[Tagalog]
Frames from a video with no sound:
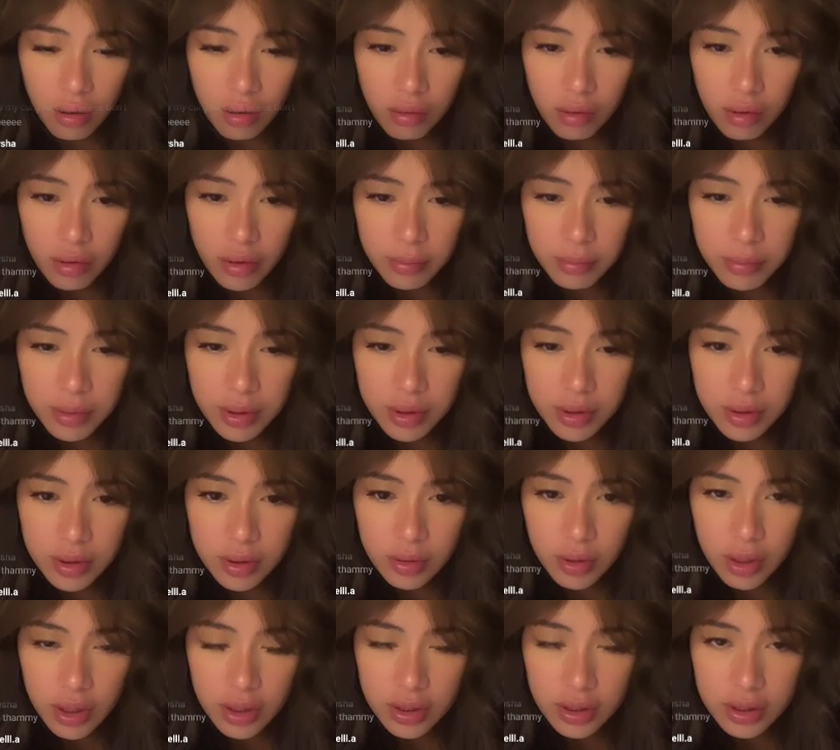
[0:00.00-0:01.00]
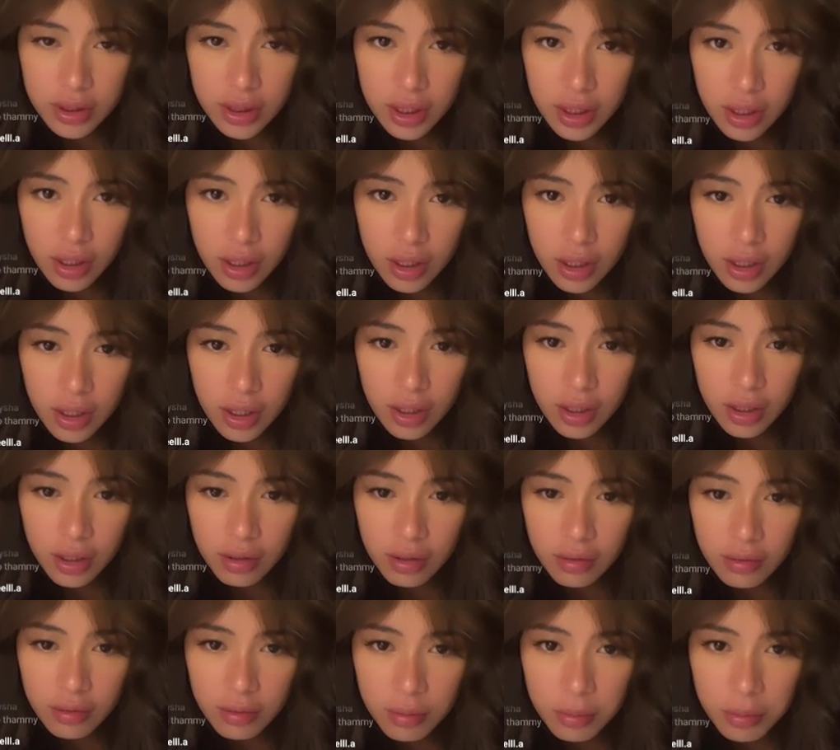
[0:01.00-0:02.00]
Oh, I miss you,
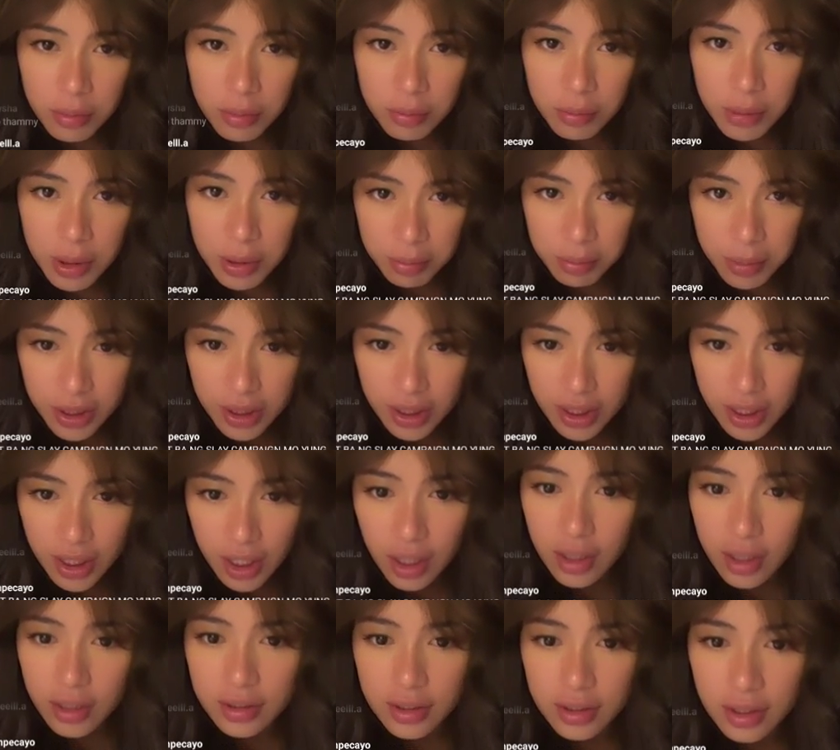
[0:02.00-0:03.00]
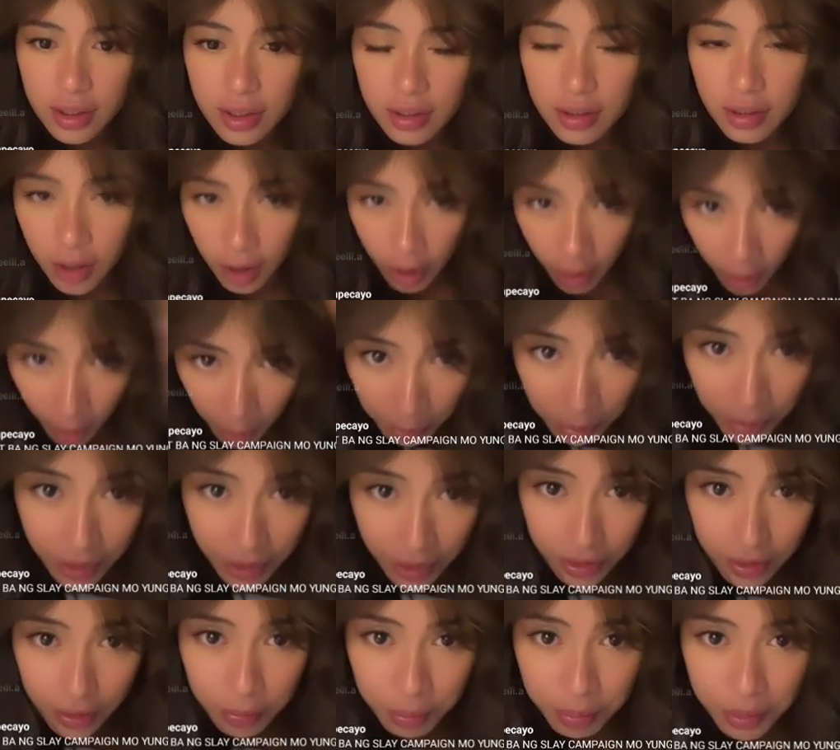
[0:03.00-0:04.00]
Angela. May pinya ka na. Ang
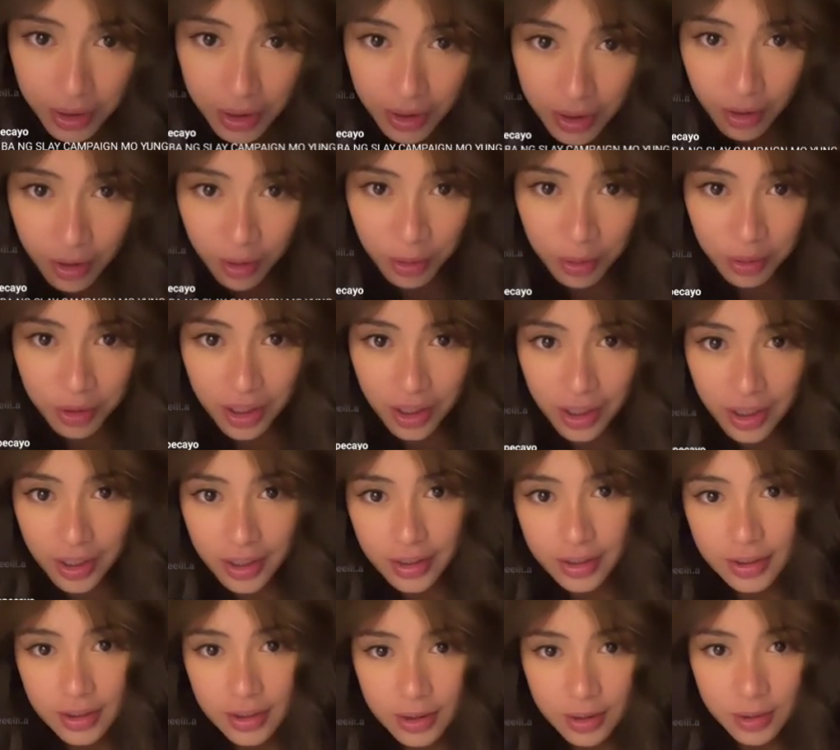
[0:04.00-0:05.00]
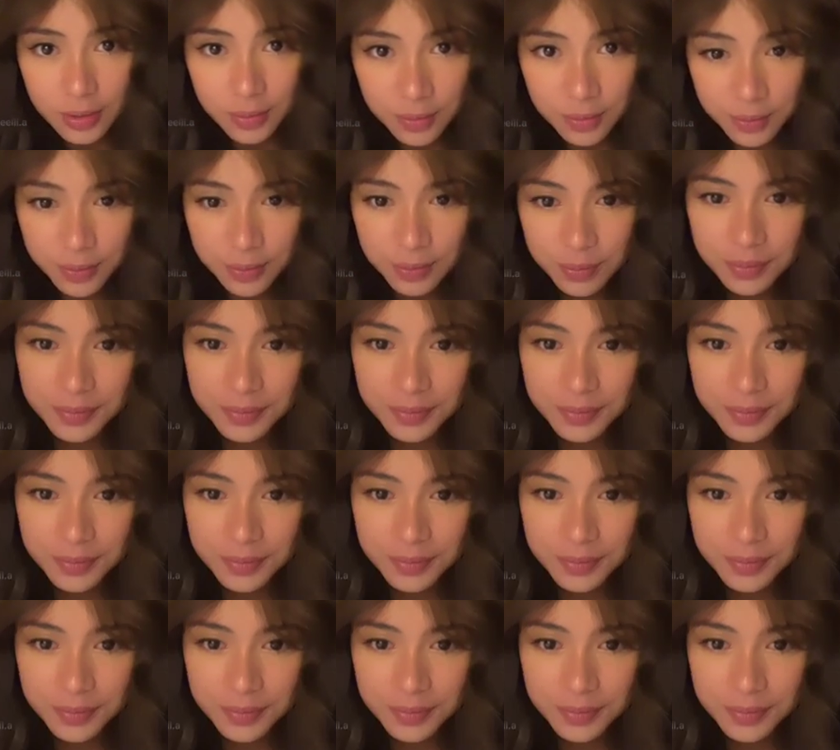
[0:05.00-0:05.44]
haba na ng pinya ko, guys.